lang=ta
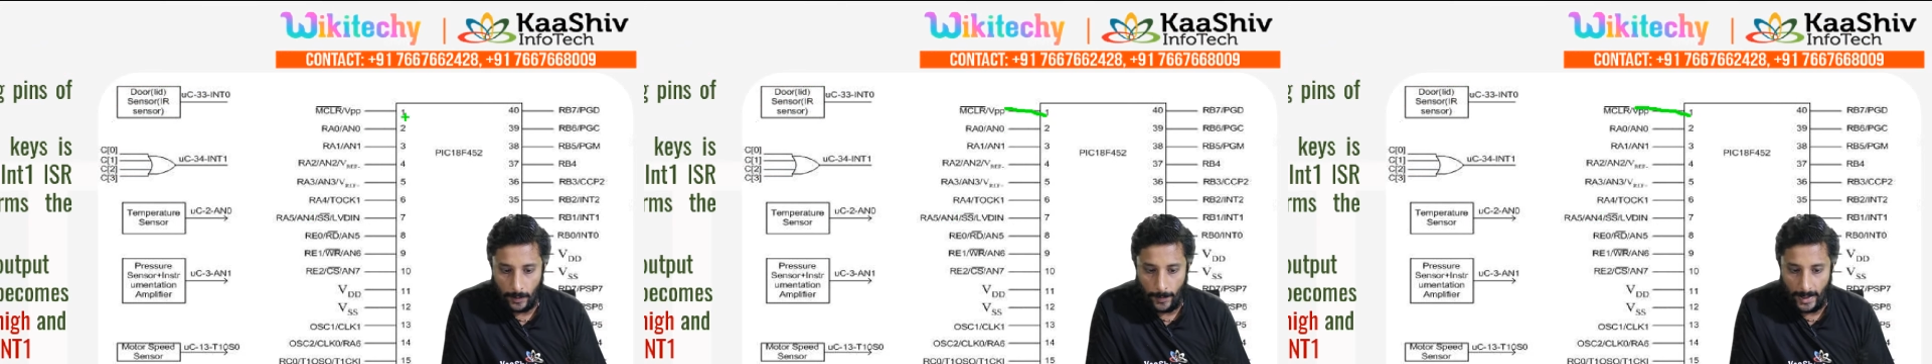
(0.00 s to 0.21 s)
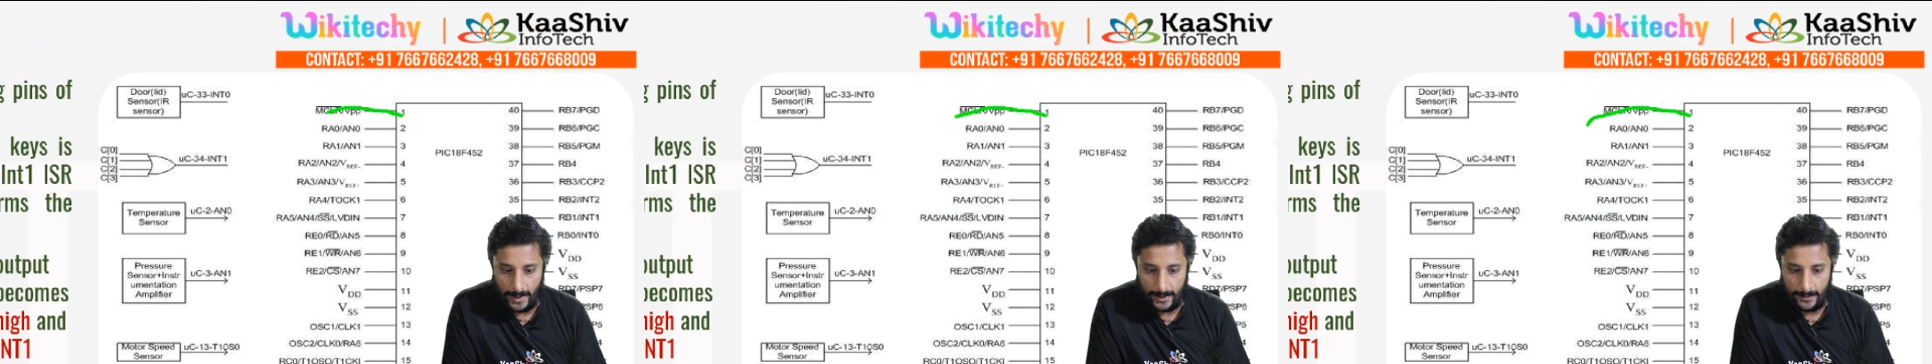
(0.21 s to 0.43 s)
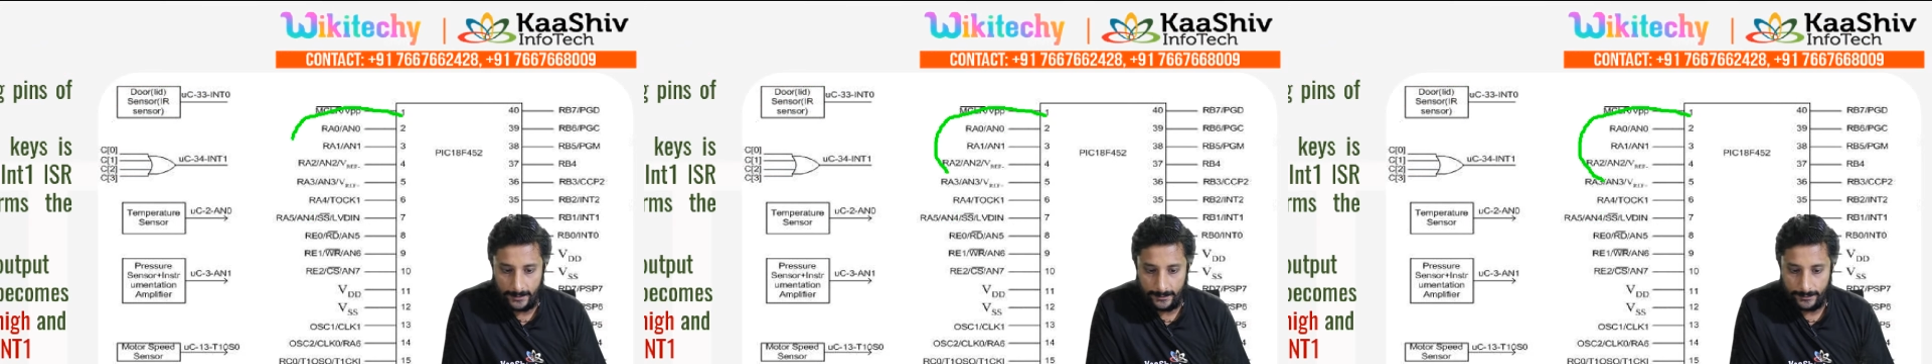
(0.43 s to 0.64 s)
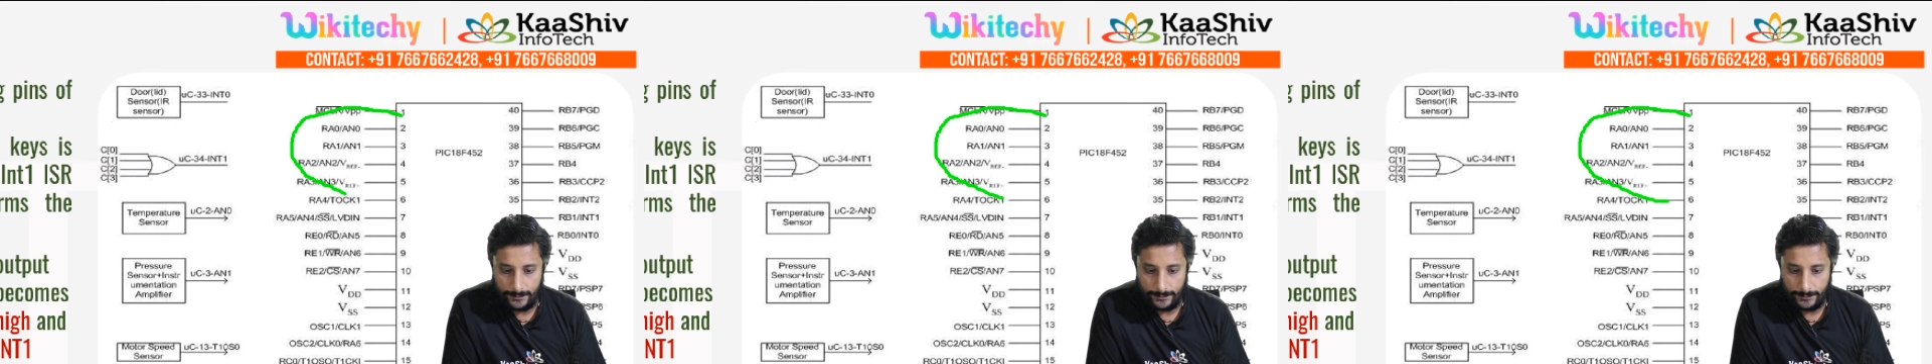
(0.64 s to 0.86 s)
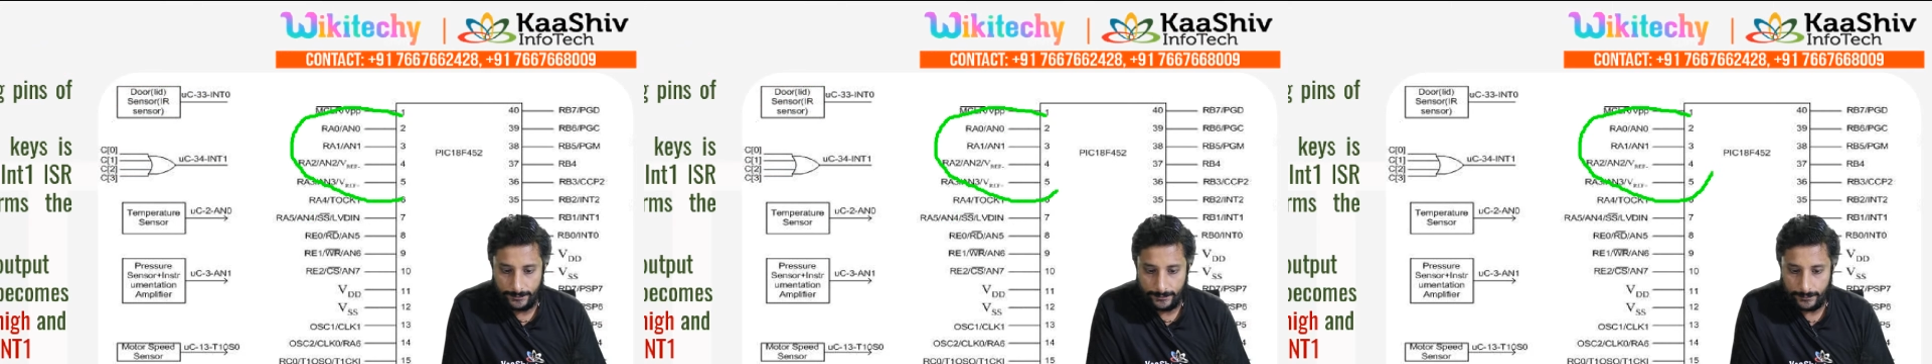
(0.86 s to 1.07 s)
பாருங்கள்
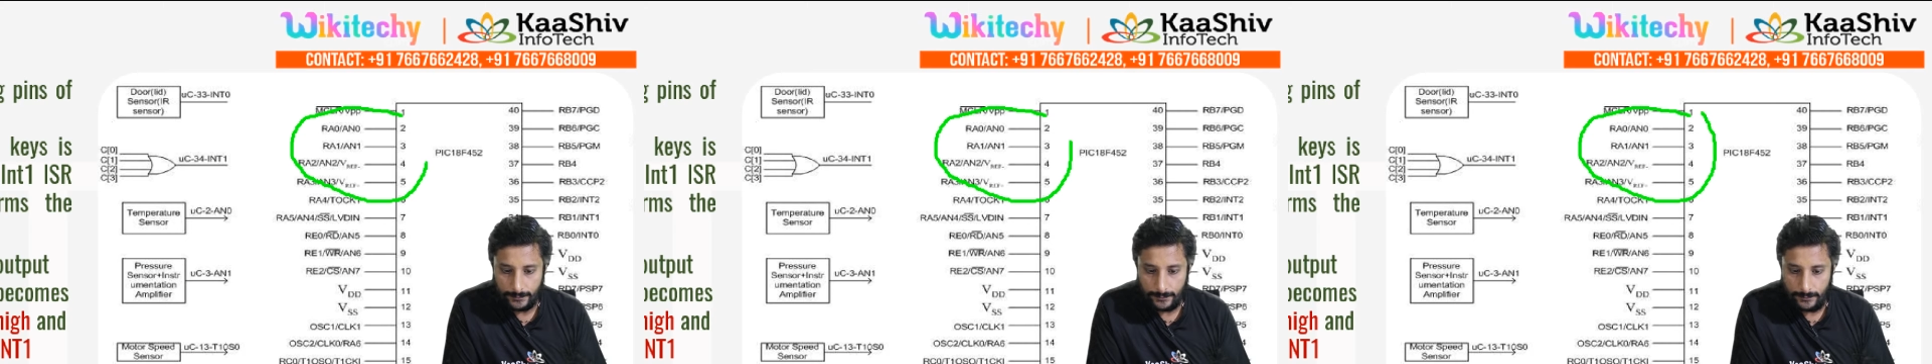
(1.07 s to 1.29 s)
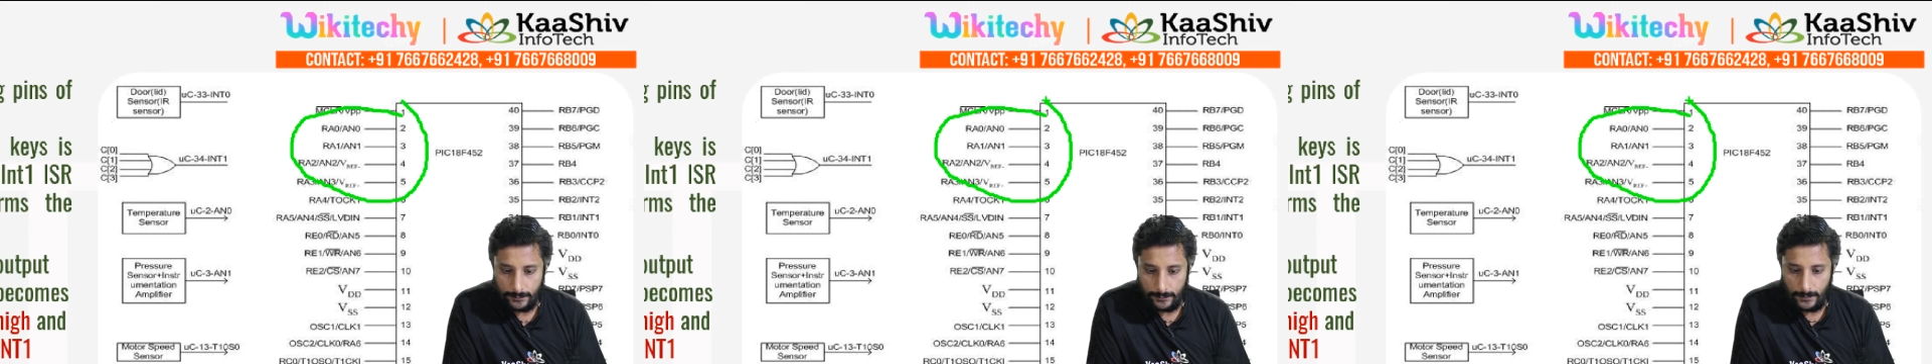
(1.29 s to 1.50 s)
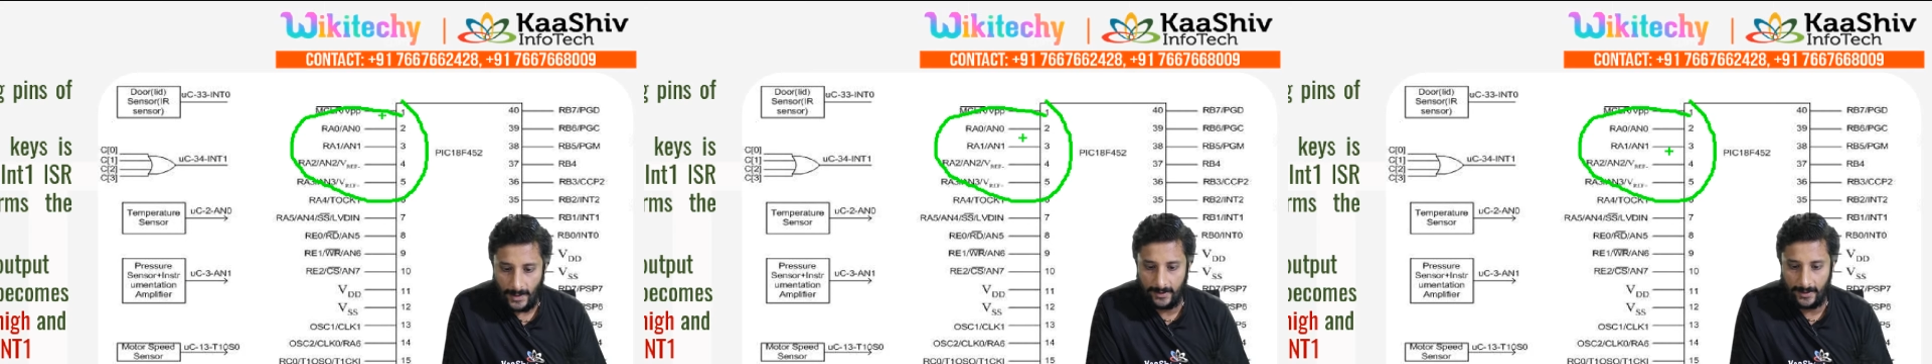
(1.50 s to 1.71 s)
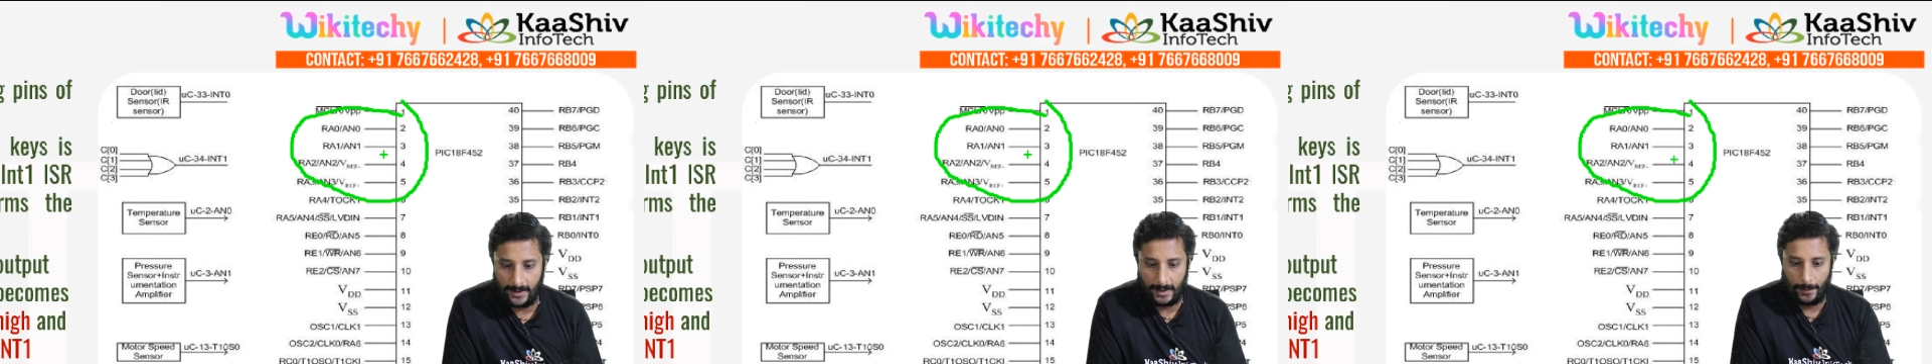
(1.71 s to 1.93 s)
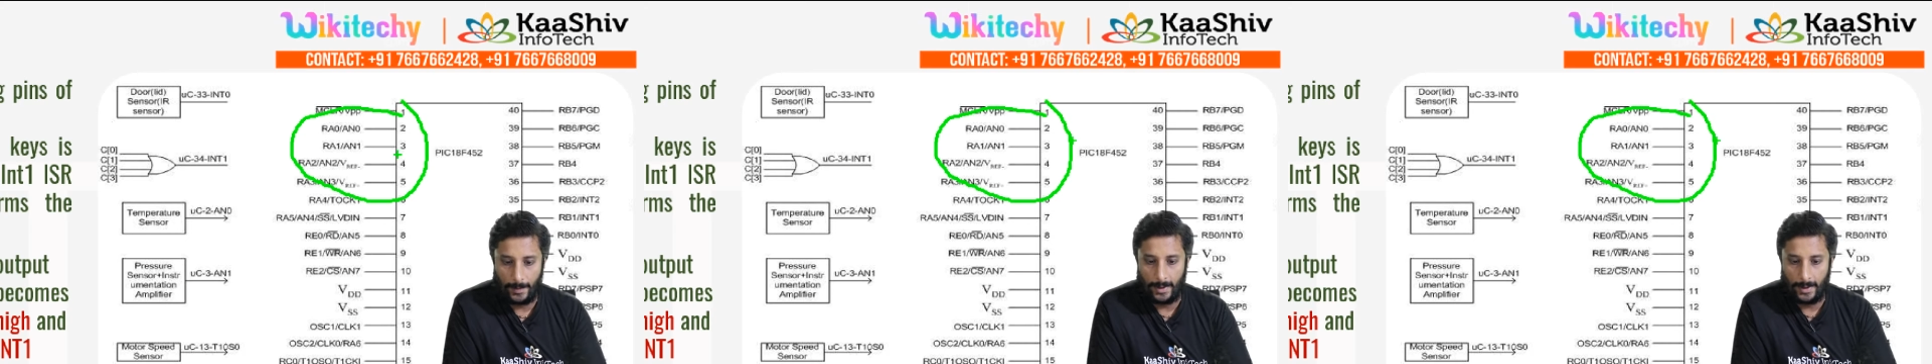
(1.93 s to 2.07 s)
இந்த இடத்துல இருப்பாங்க